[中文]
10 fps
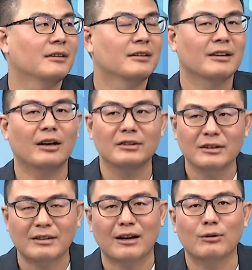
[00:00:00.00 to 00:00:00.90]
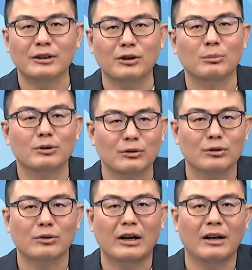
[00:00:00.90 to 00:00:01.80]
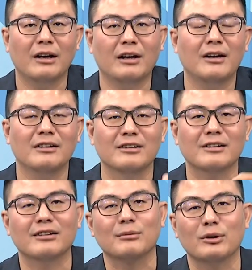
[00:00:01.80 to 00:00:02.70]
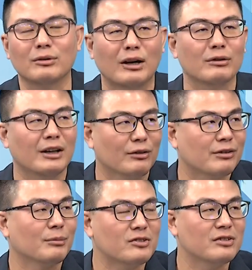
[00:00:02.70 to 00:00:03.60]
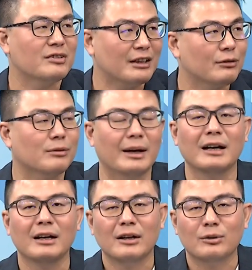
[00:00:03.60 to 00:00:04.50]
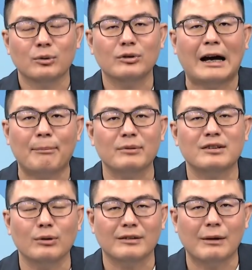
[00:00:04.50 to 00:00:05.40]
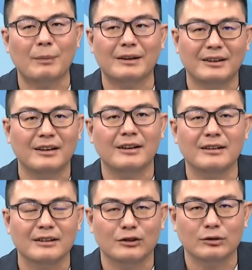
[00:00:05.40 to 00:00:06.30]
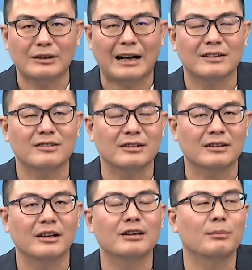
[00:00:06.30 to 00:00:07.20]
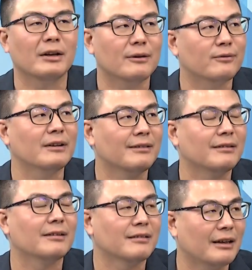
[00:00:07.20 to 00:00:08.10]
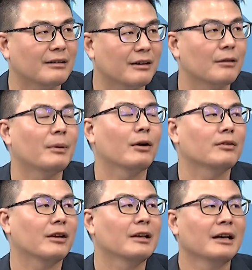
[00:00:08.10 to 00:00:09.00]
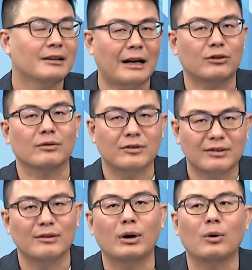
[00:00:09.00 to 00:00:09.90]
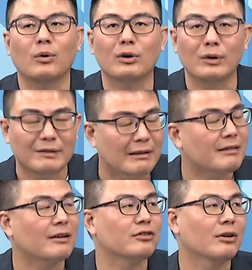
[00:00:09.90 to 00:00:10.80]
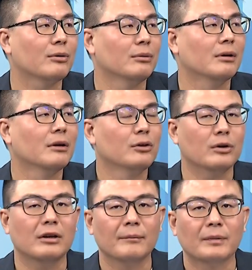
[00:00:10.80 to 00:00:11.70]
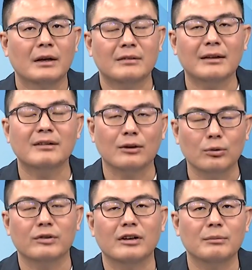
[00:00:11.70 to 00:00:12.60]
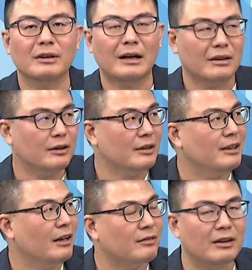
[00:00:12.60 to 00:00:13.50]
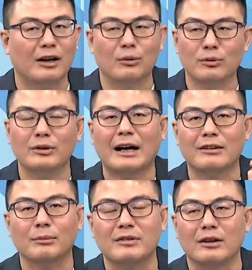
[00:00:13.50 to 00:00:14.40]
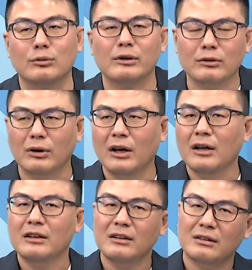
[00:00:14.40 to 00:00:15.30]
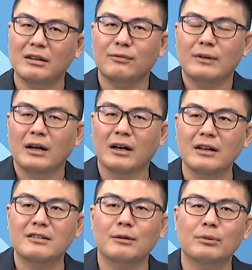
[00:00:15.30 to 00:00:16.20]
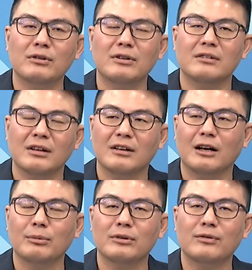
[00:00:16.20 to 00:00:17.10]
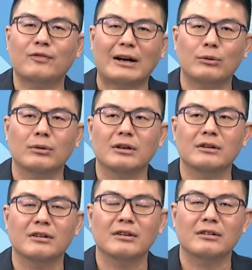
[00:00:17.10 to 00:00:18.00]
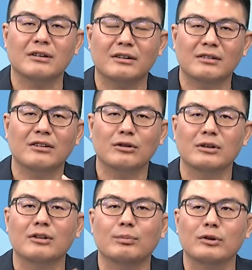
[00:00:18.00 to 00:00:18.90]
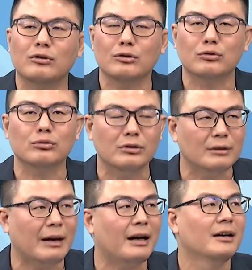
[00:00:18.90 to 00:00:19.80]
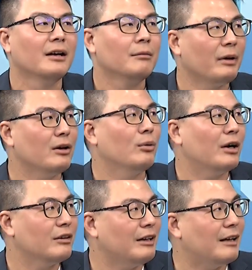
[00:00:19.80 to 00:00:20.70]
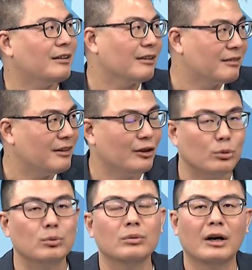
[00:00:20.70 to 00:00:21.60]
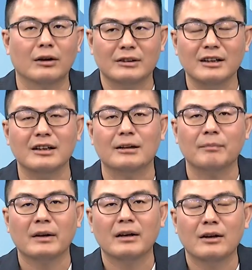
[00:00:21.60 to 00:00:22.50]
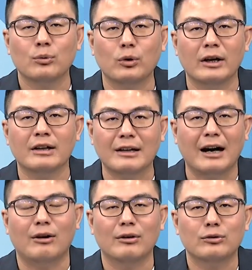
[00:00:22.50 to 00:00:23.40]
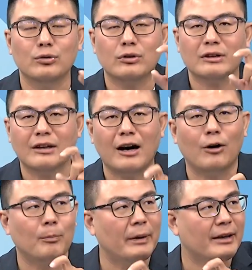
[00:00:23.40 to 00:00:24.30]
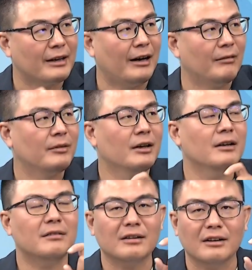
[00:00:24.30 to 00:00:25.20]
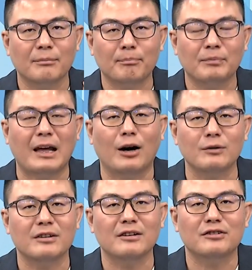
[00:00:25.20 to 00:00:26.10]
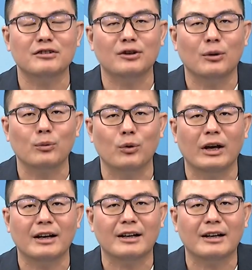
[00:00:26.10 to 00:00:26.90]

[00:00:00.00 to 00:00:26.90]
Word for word: 然后呢，长官动不动就说：“哎，你这个怎么又闹闹了什么事情？”然后或者怎么样？我觉得他不希望再被贴一个就是他是一个特别分子的这样的一个标签，他总是希望回归正常生活。所以在这个过程里面，你要知道，我觉得大家怎么解读？人家说你这个和解不就是撤告不就是放过了这个这个事情，就你不是就输了吗？没有，我要跟大家讲解读。好，第一个，原告去告被告，而这个条件是由原